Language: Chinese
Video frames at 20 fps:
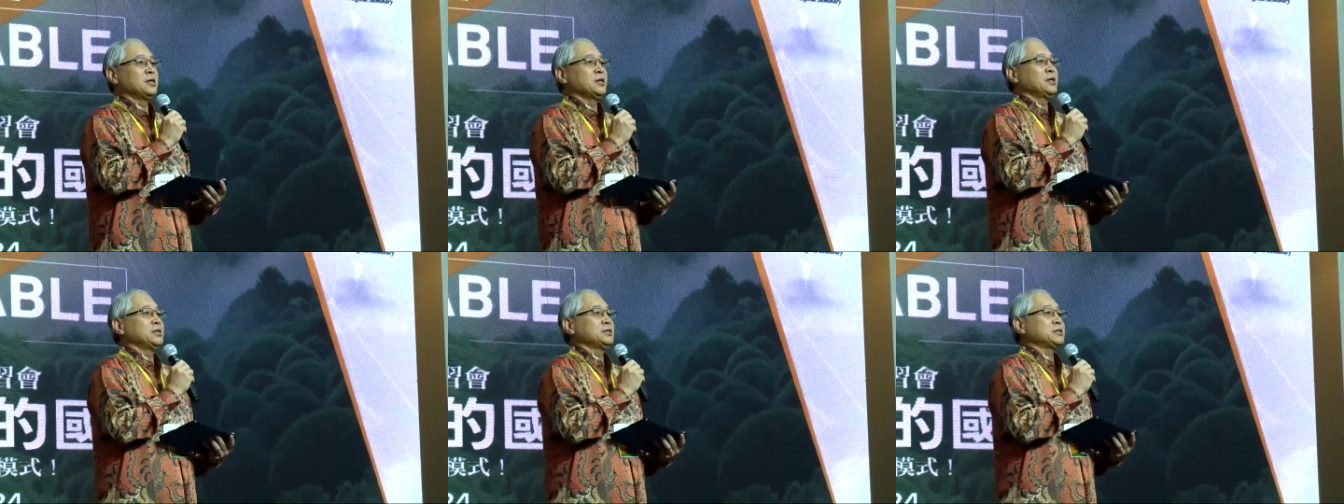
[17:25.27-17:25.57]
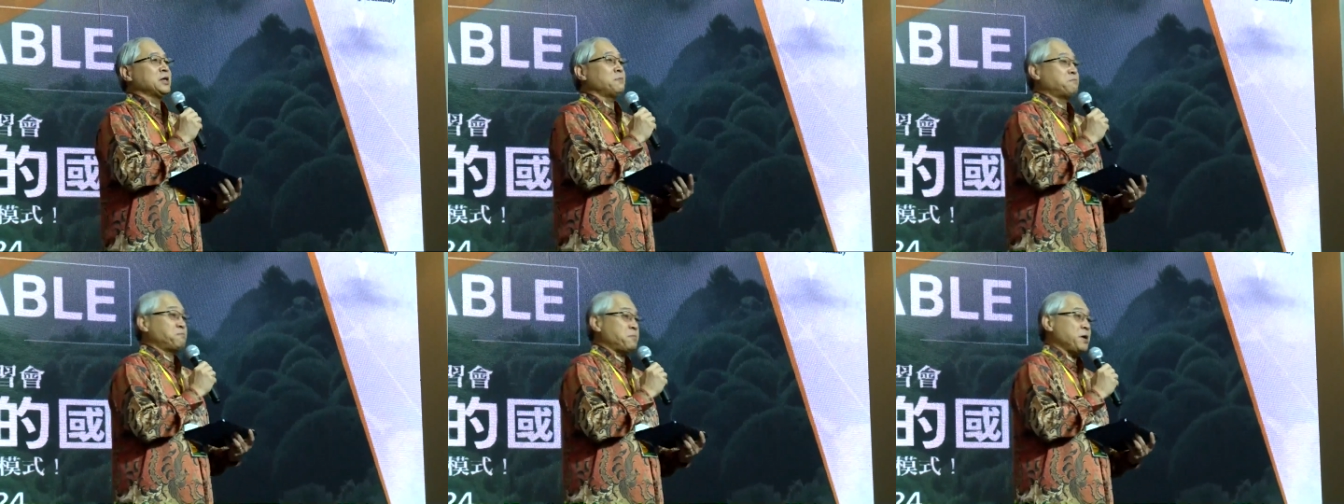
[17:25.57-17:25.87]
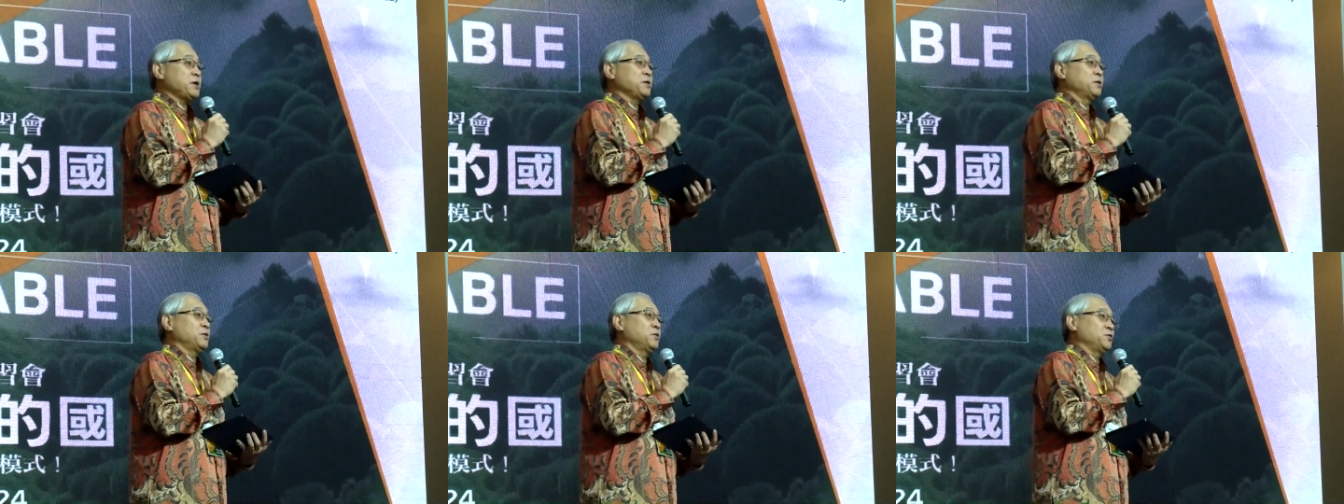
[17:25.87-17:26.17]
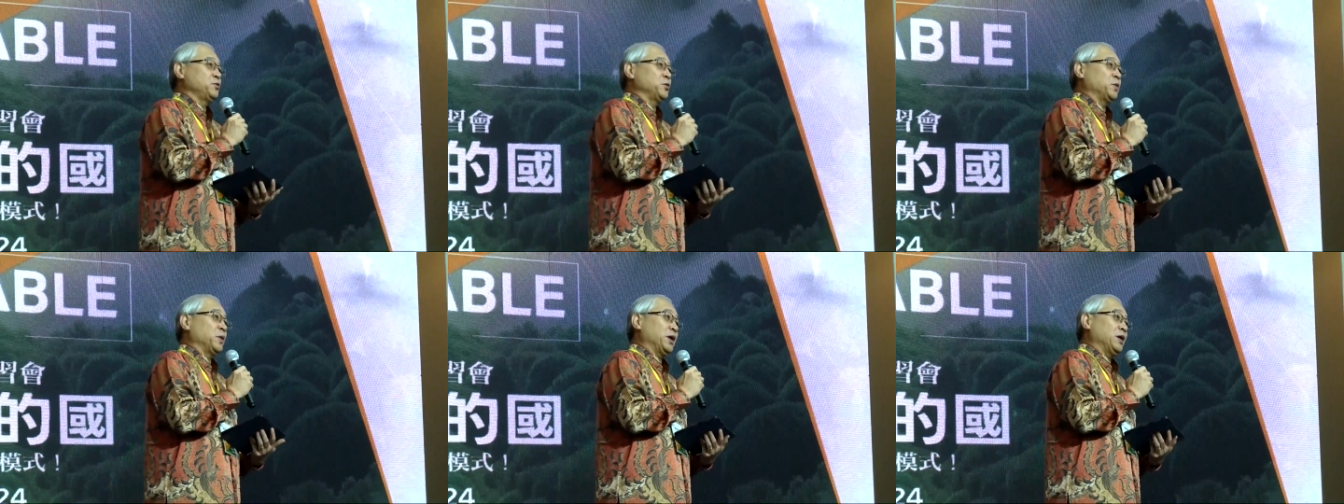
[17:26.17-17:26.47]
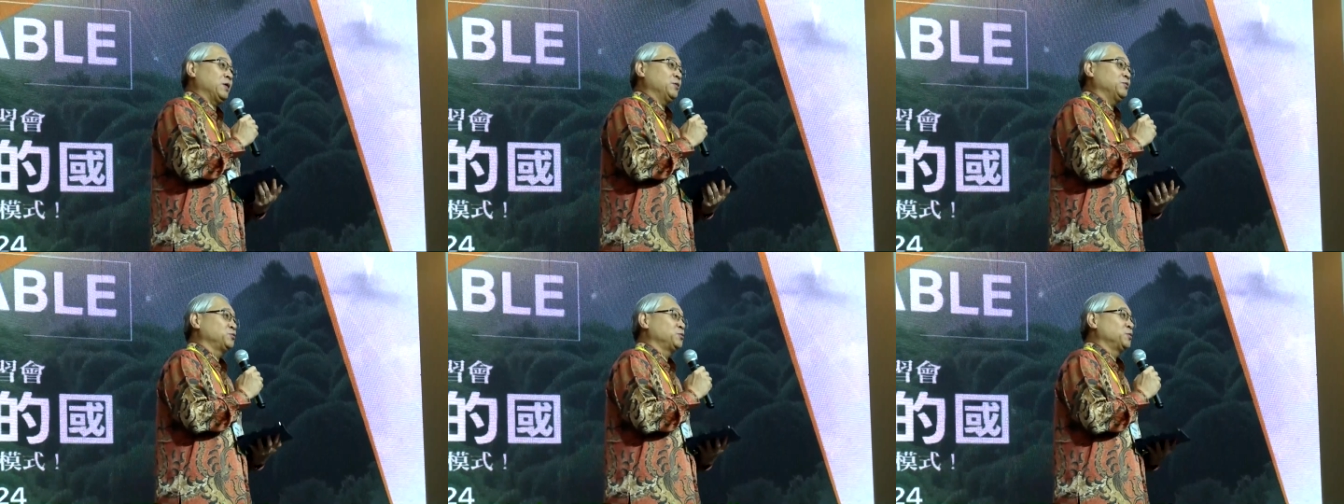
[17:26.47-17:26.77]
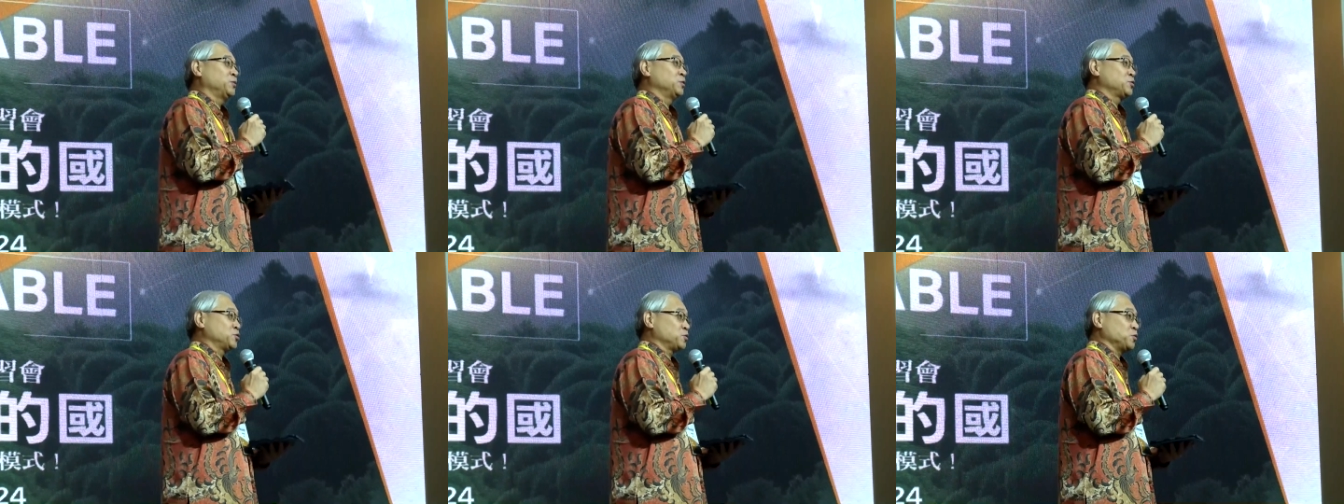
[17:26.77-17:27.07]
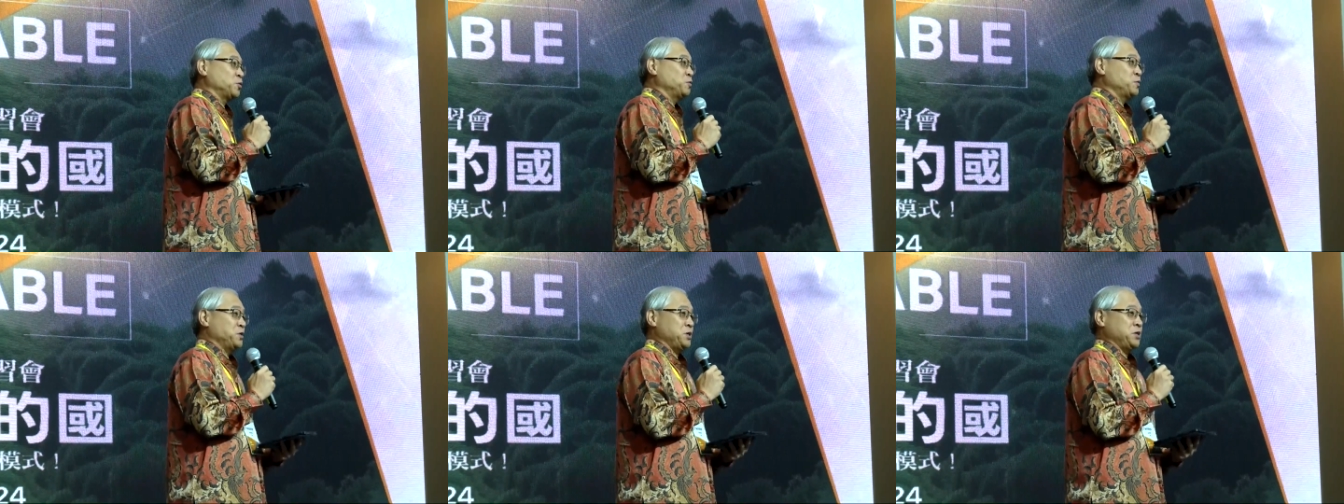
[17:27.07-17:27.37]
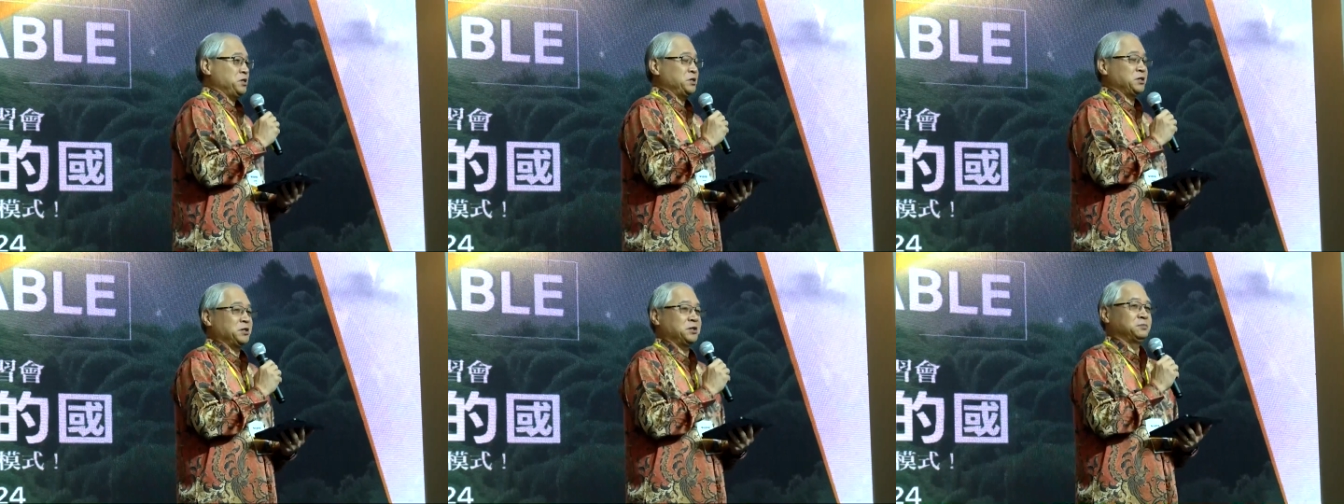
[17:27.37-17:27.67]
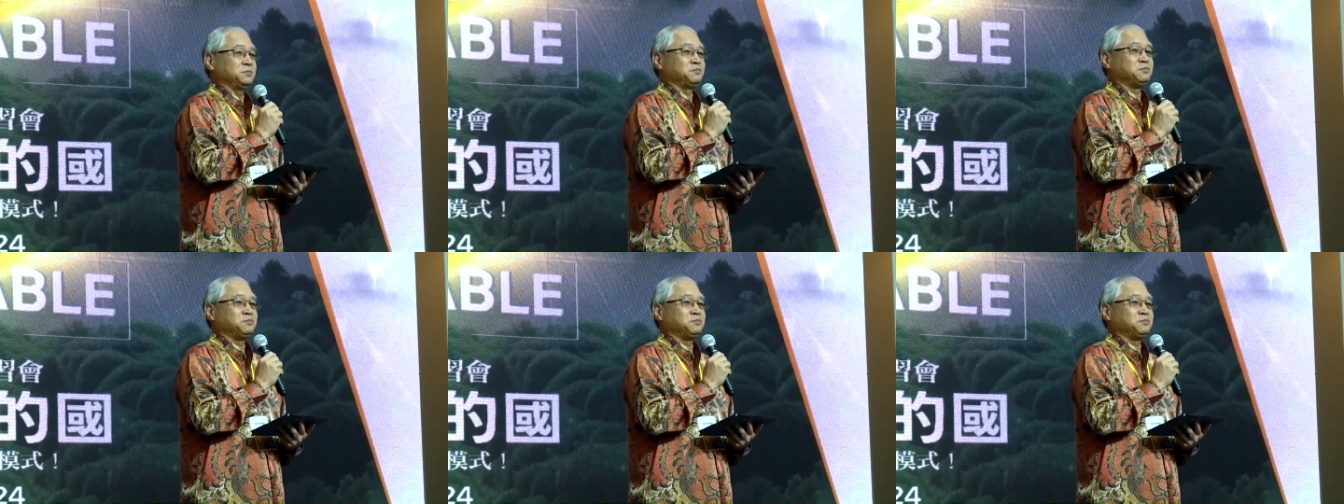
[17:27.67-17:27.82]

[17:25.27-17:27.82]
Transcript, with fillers: 在背后有好多所谓的